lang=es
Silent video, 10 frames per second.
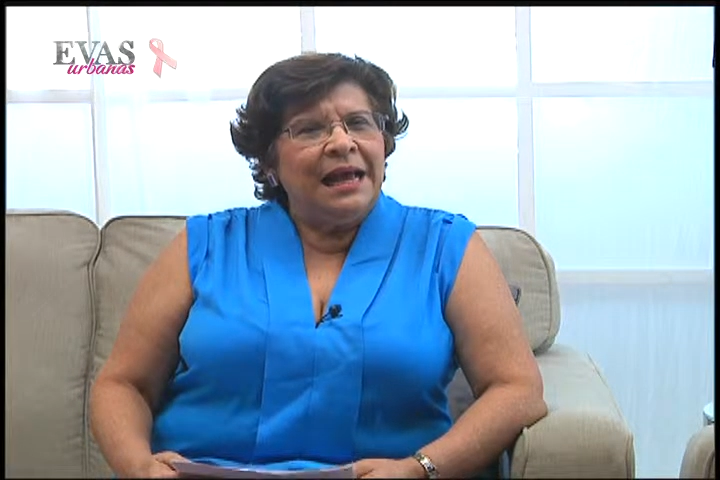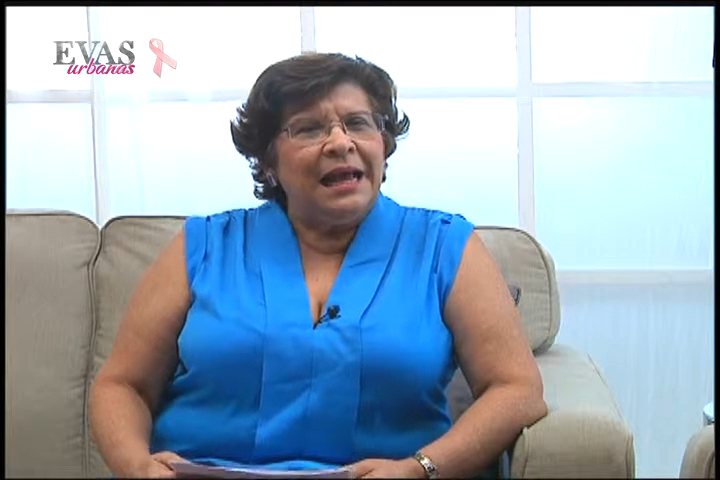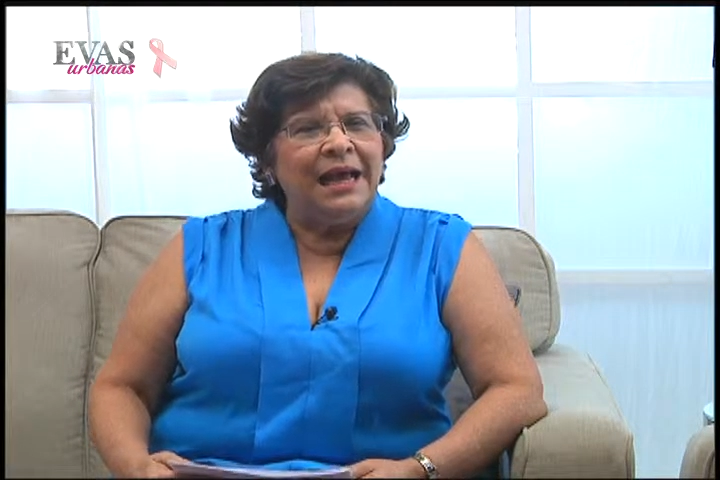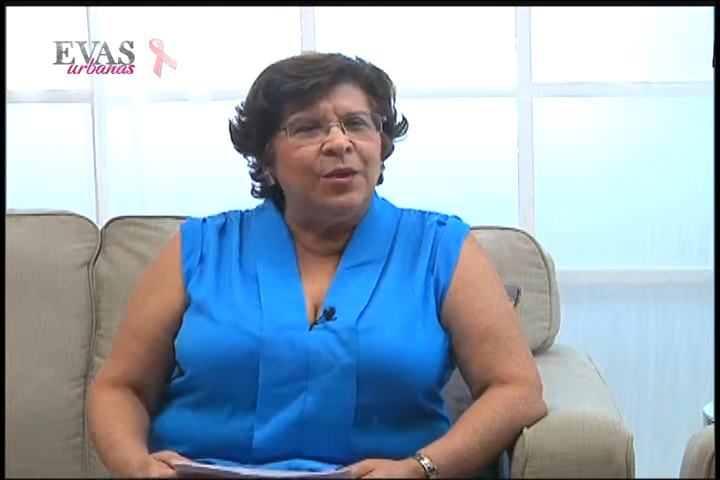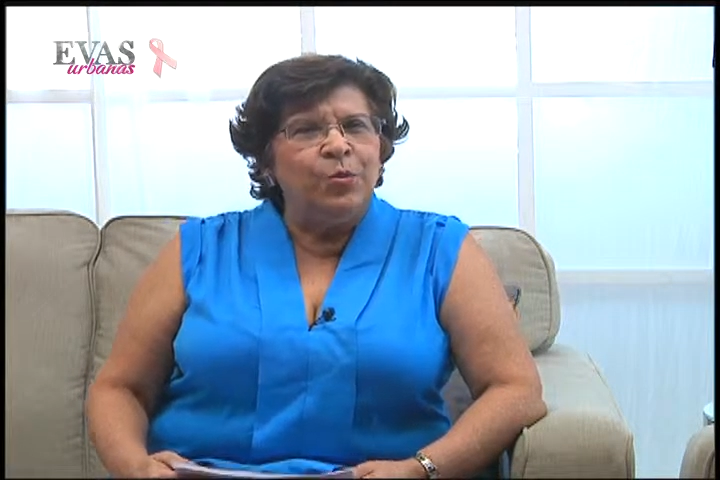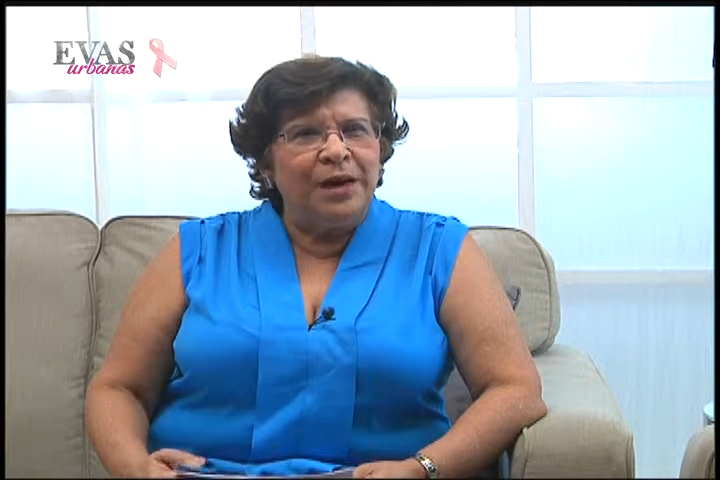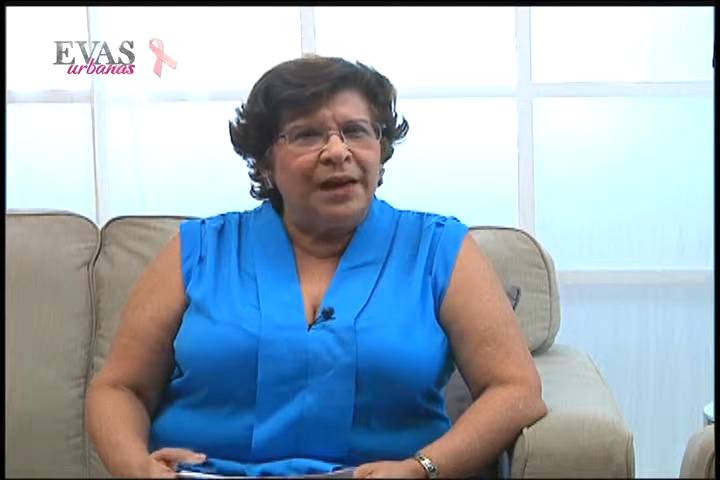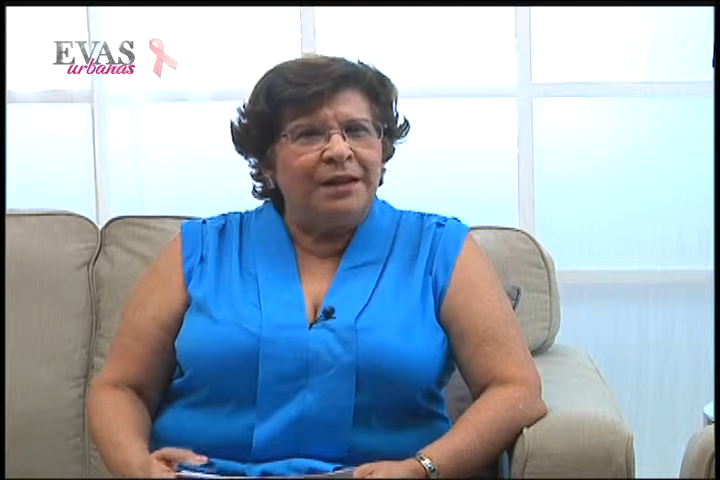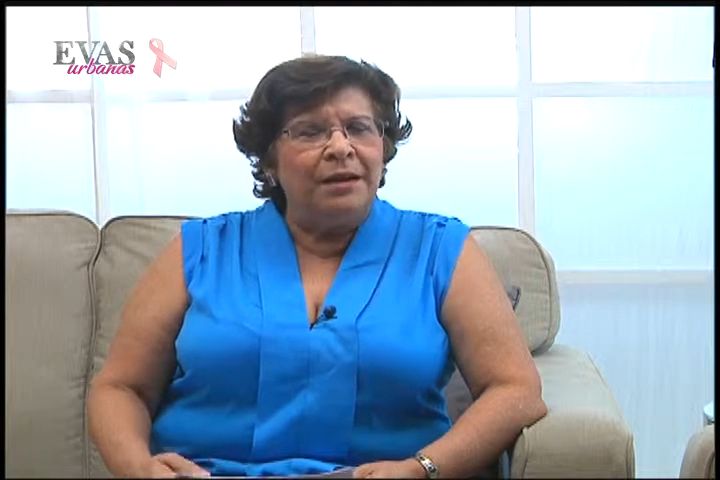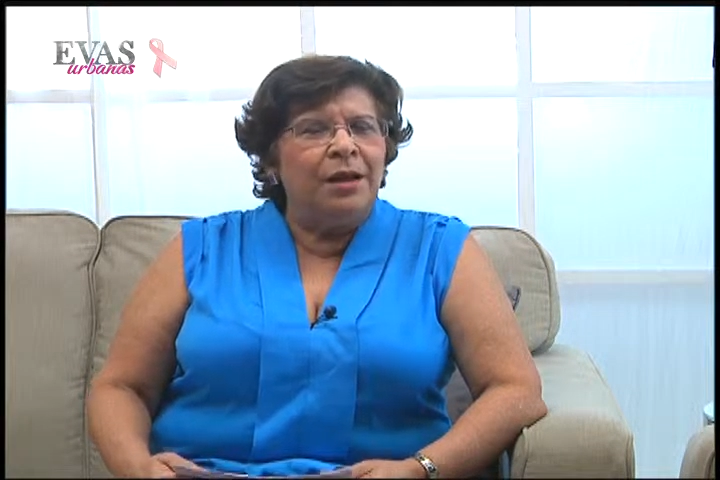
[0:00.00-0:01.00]
a
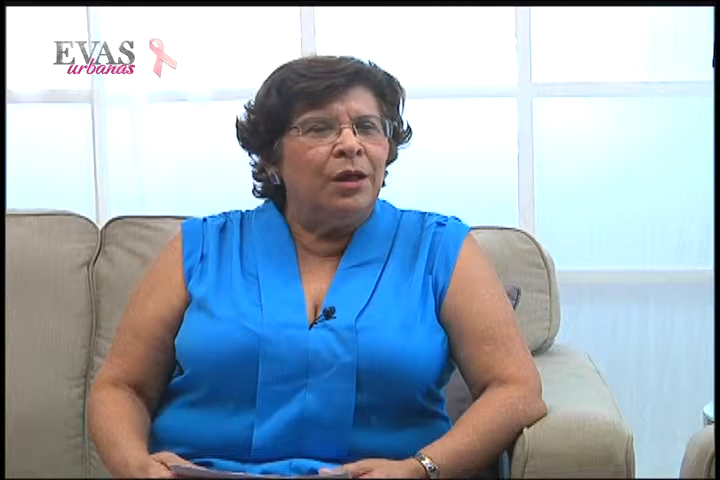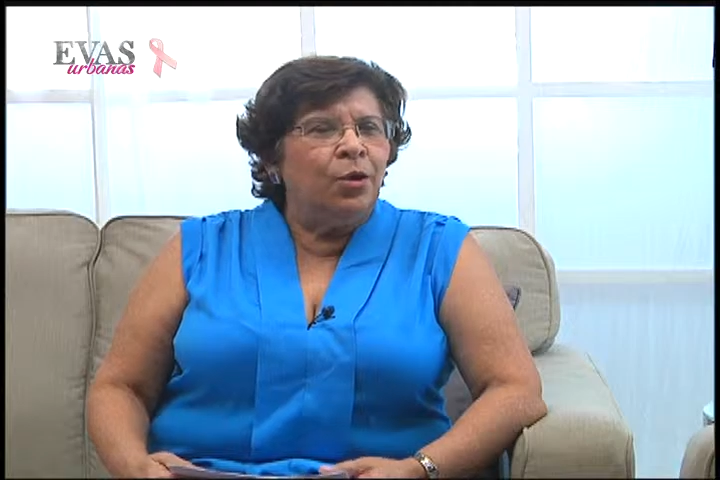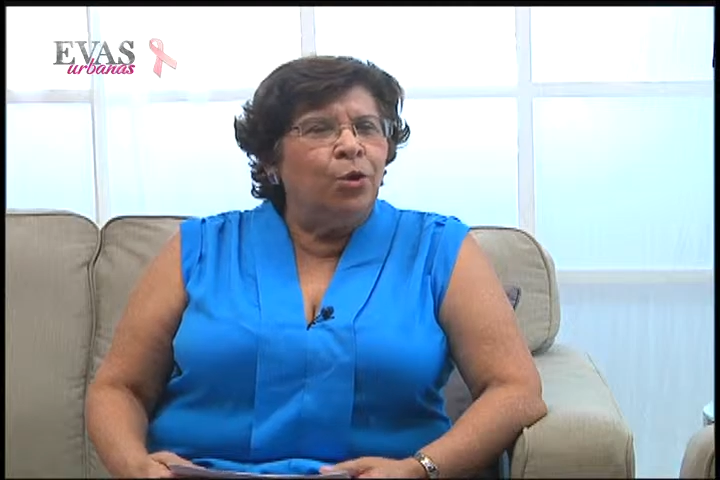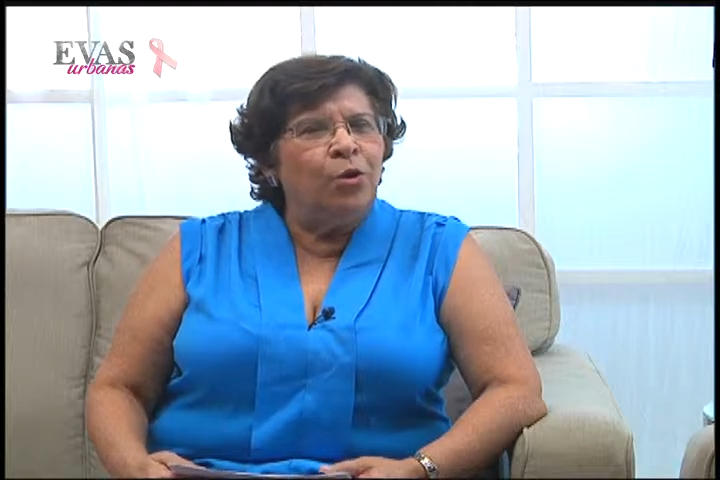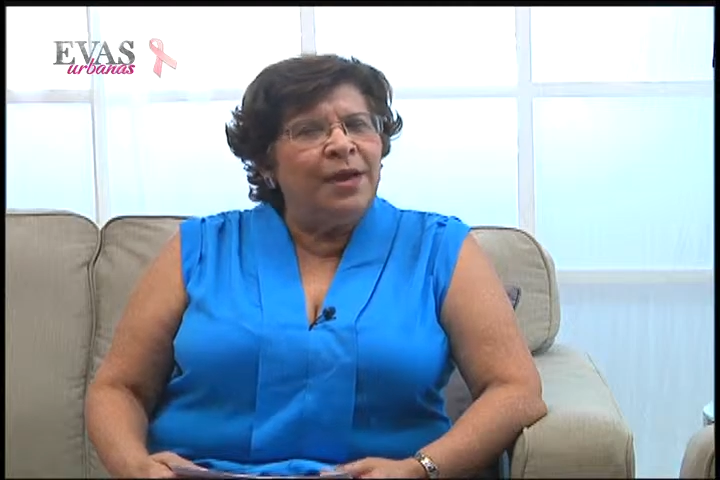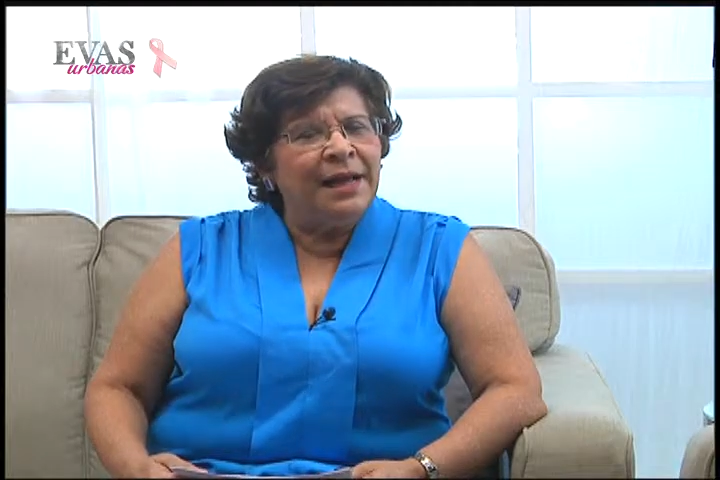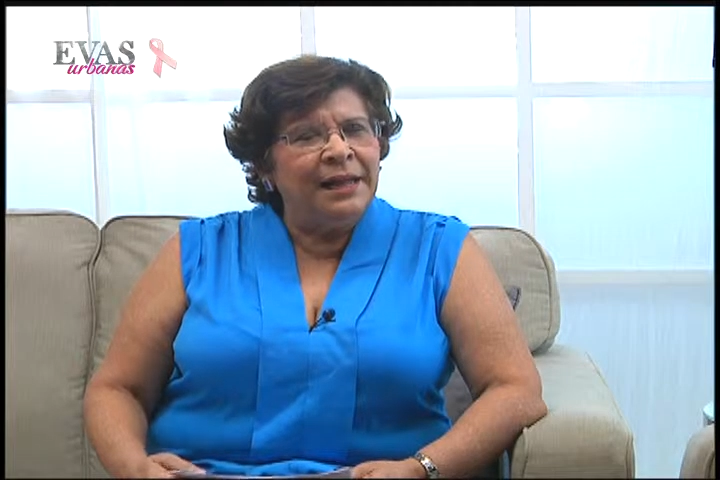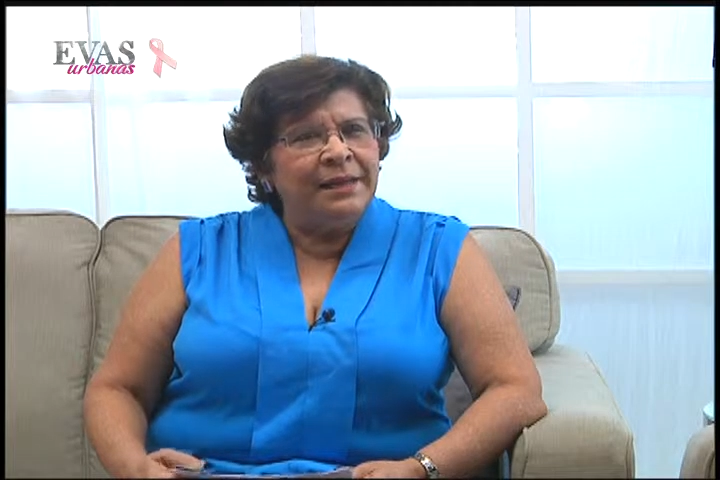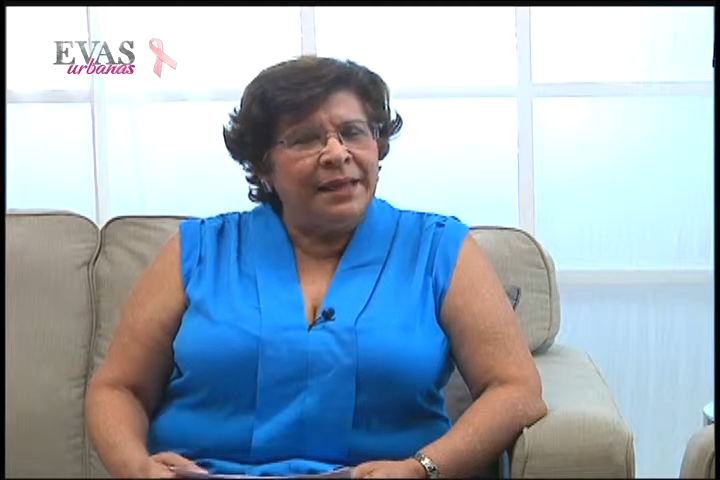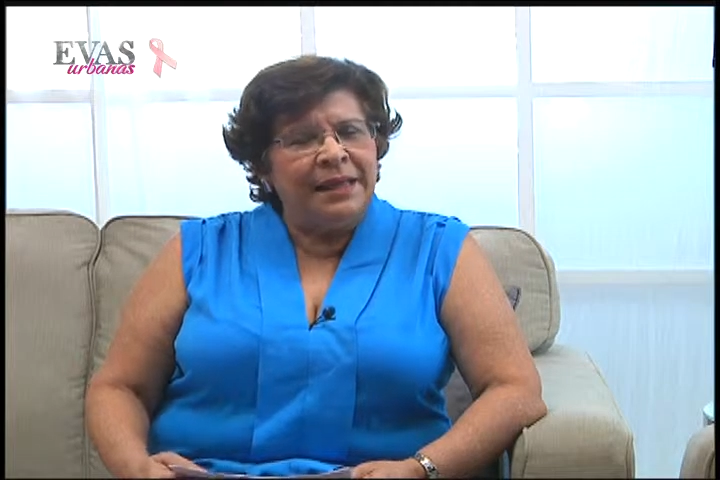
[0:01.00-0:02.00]
educar con
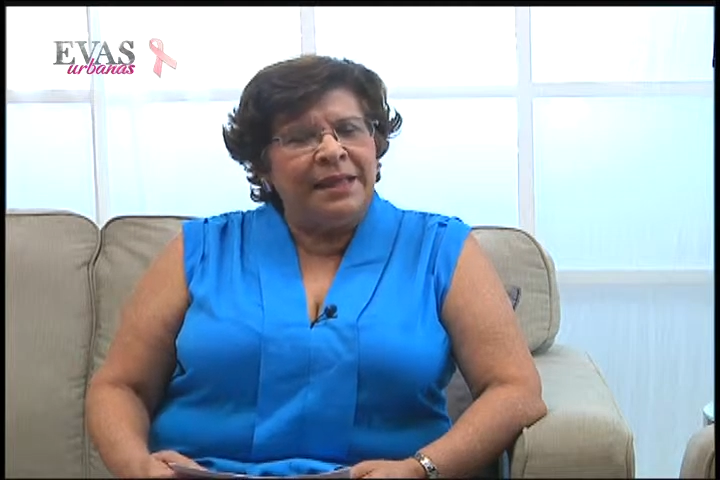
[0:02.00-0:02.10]
calidad